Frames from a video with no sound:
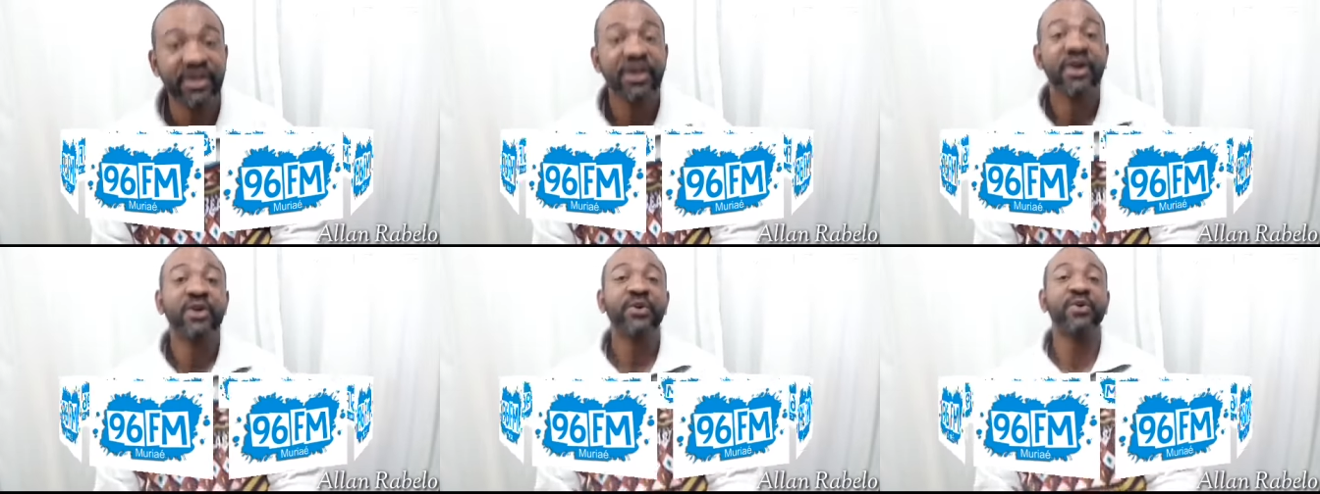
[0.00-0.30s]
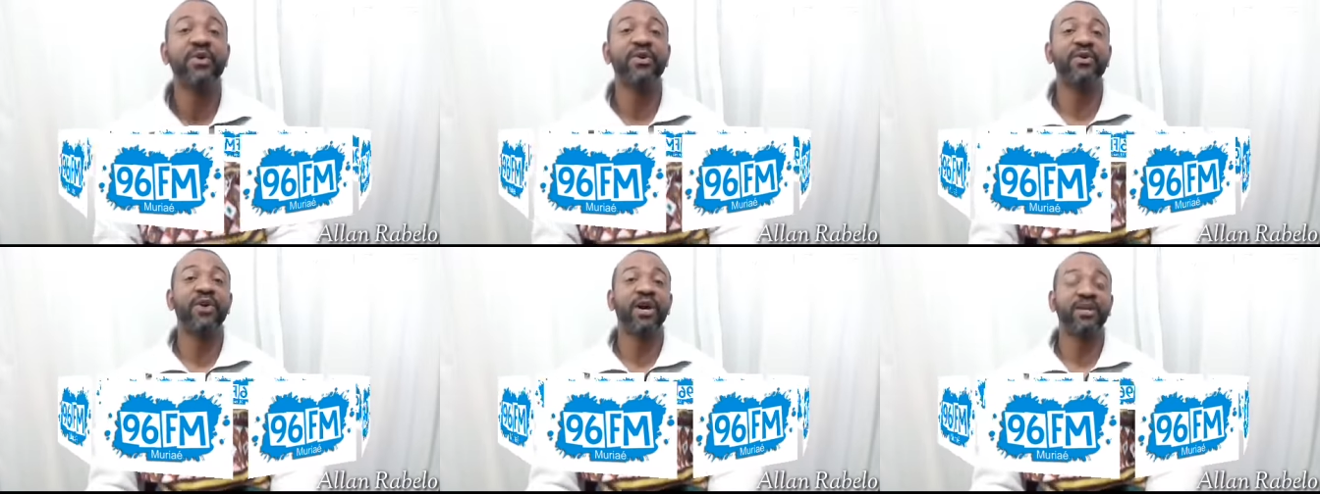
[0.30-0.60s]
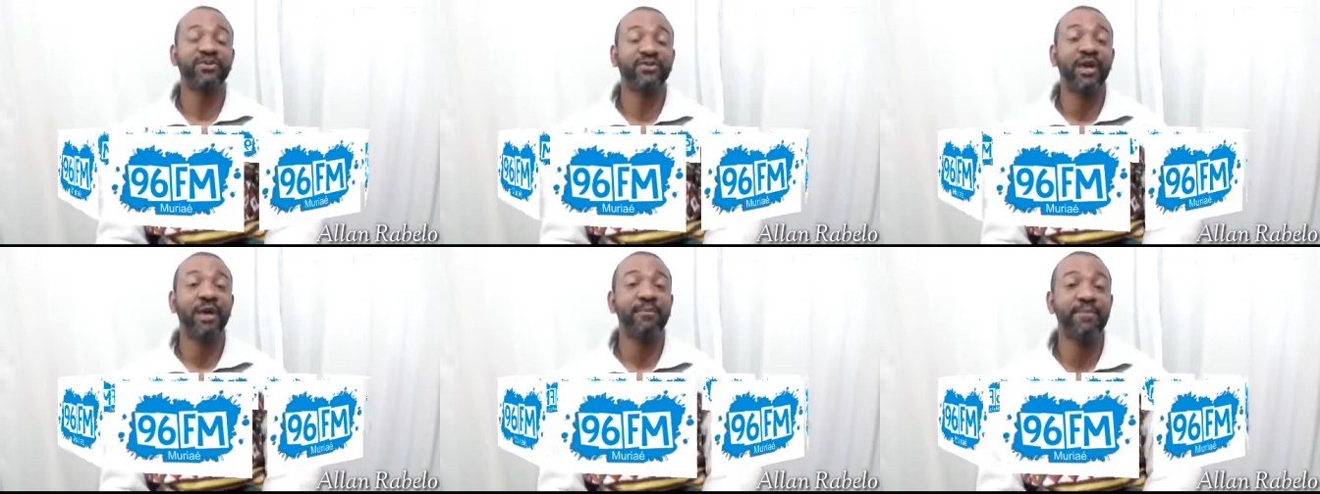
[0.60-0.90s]
com o
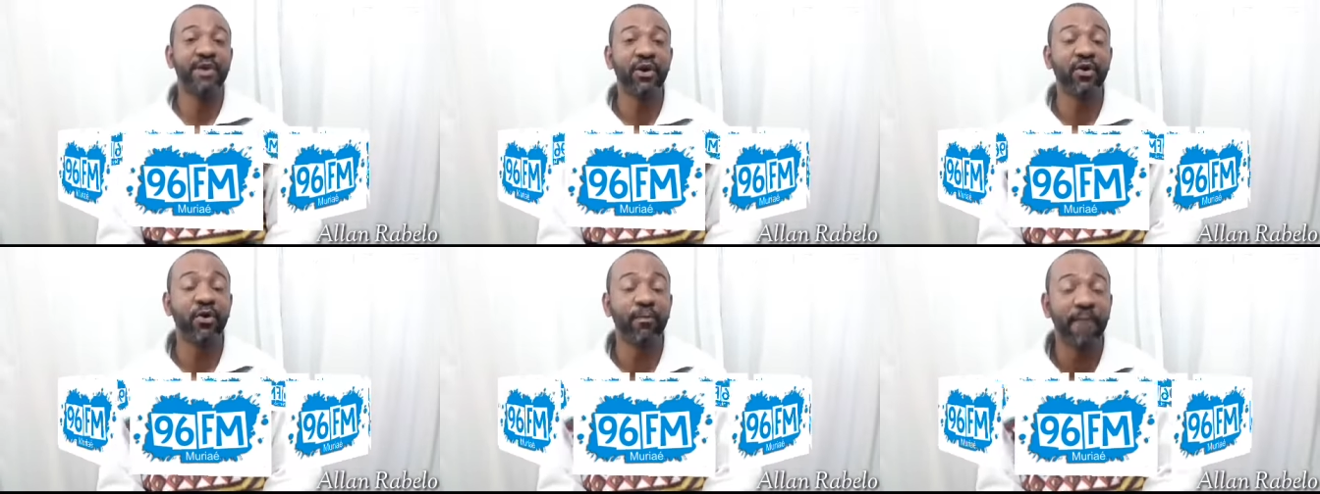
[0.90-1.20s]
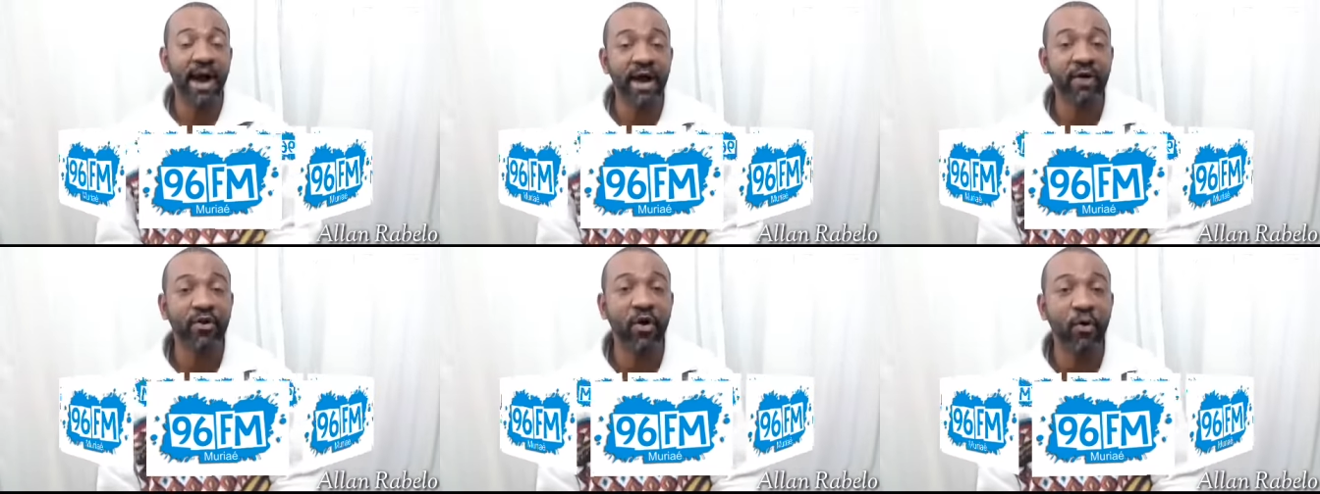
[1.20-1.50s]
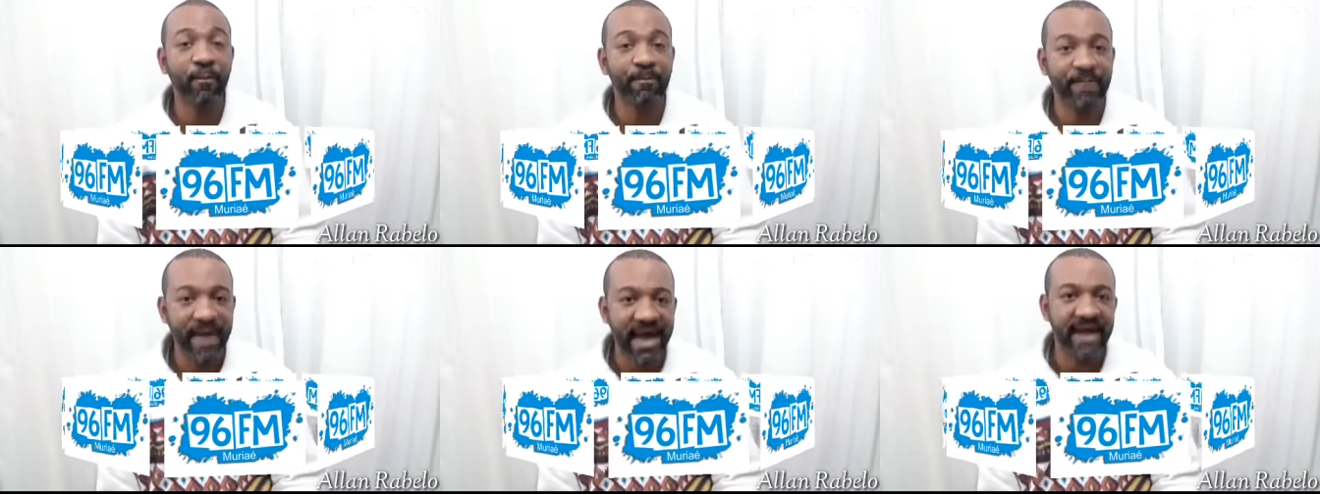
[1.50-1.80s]
nosso amigo Michael
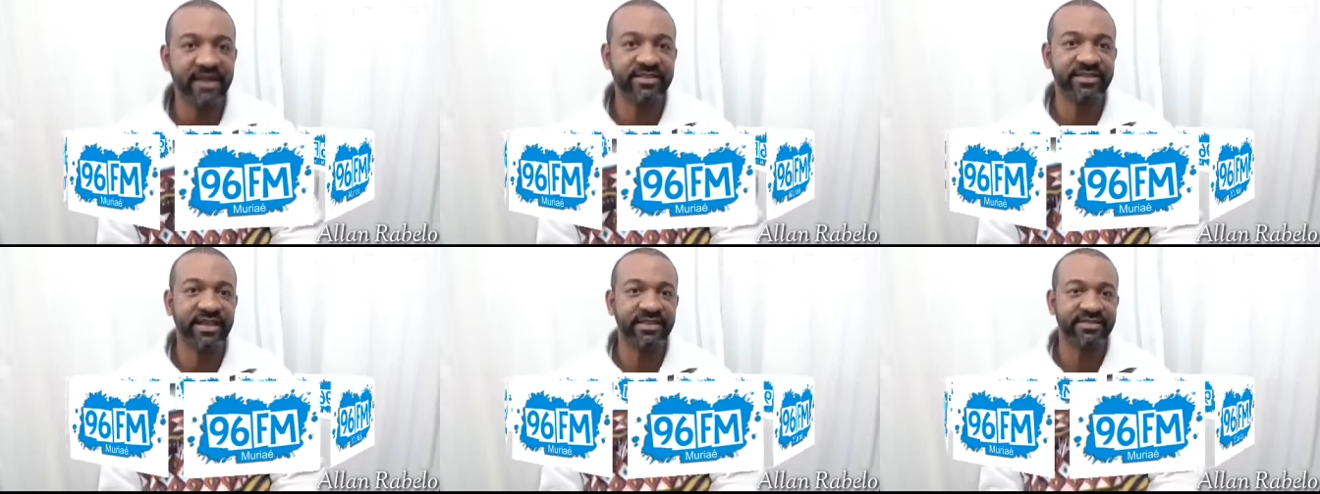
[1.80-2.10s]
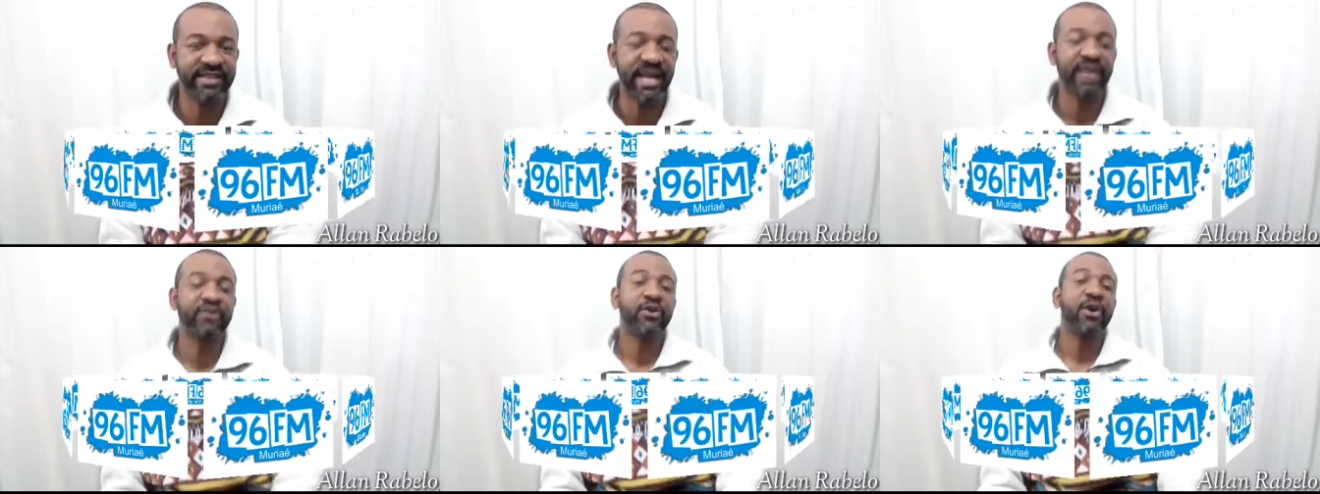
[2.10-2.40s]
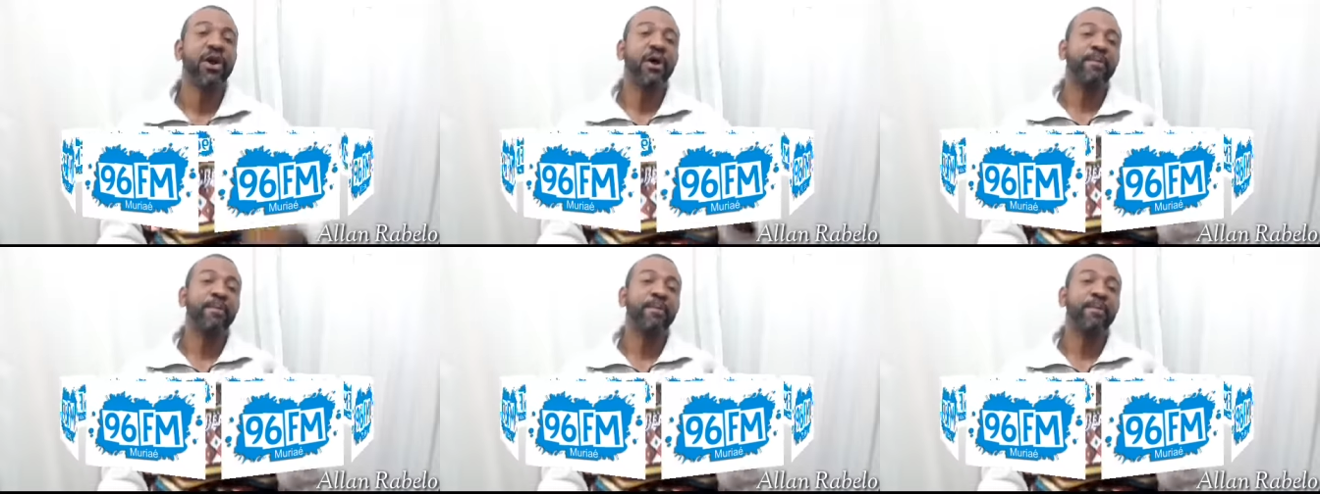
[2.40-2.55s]
Pérez, tá certo?